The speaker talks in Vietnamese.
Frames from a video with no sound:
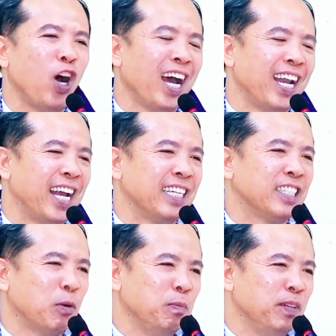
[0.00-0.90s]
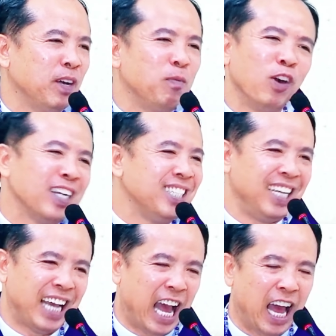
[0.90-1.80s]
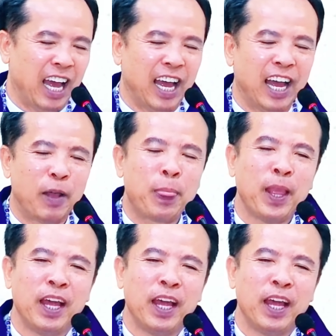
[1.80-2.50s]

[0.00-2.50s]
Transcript: có khả năng sống không có cái gì cả à,